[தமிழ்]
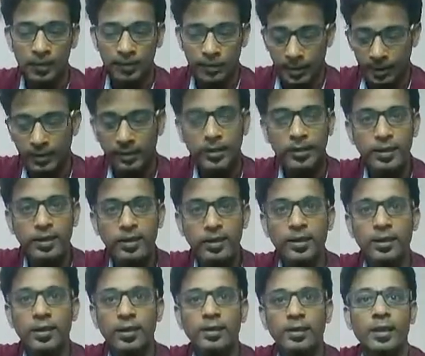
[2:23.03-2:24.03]
பட் இதே
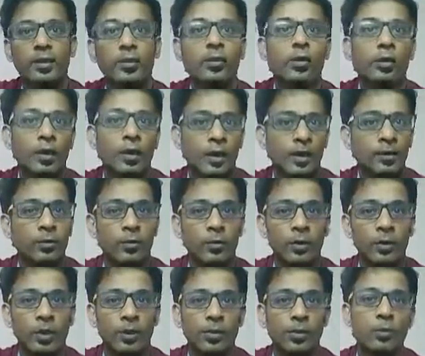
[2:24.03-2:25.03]
நான் ஏன் என்னோட கார்டு
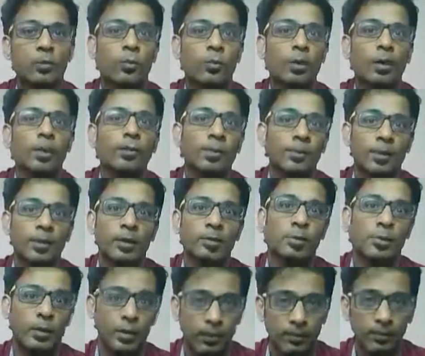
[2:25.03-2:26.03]
கொடுக்காம ஒன்லி ஈவெண்ட்
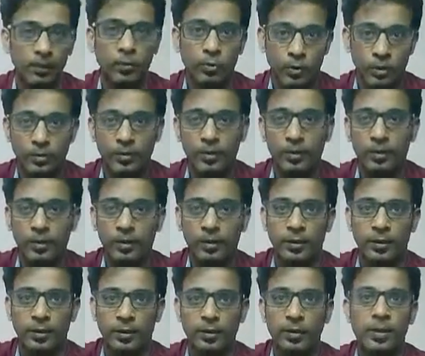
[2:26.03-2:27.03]
மேனேஜரோட நம்பர் கொடுக்க
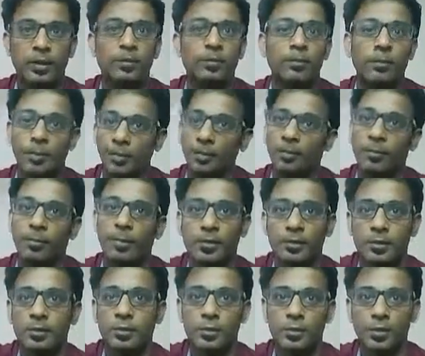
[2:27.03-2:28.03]
மாட்டேன்றேன் அப்படின்னா மேபி ஈவெண்ட்
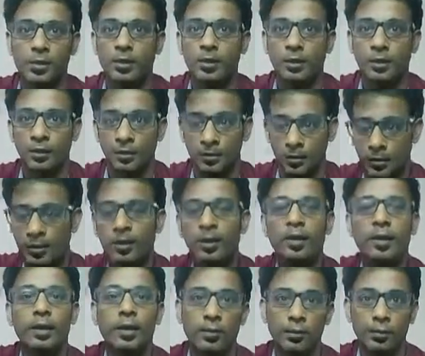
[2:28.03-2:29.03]
மேனேஜர்ஸ் கொஸ்டின் இருக்கலாம்
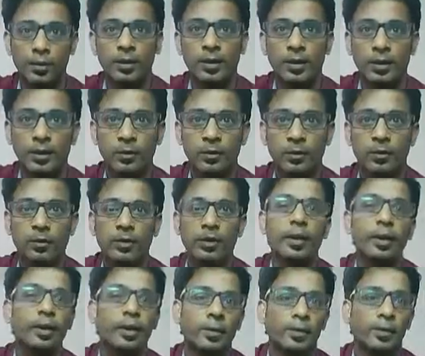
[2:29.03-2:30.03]
நீ உன்னோட கார்டு
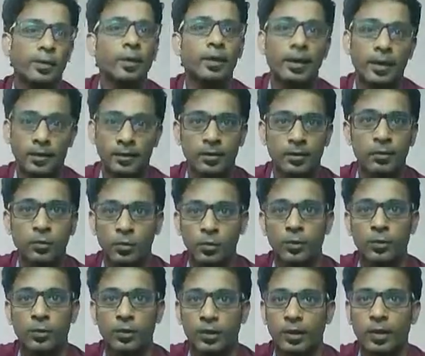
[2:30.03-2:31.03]
கொடுக்கணும் எங்கள் நம்பர் நீ டேரெக்டாக
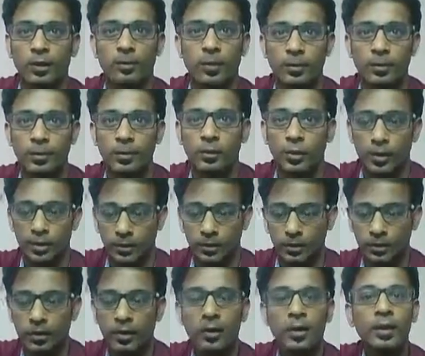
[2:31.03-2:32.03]
கொடுத்துட்டு வந்துடலாமே அப்படின்னு சொல்லிட்டு
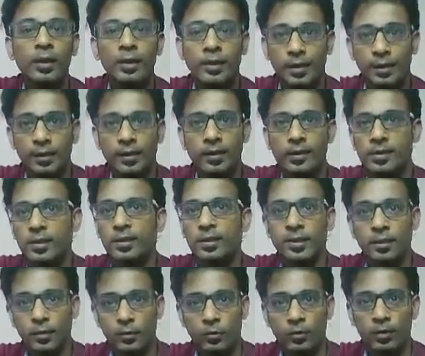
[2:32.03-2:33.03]
என்ன
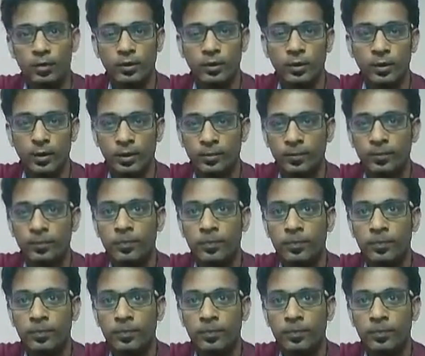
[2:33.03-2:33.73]
ரீசனுக்காக நான் கொடுக்குறது இல்லைன்னா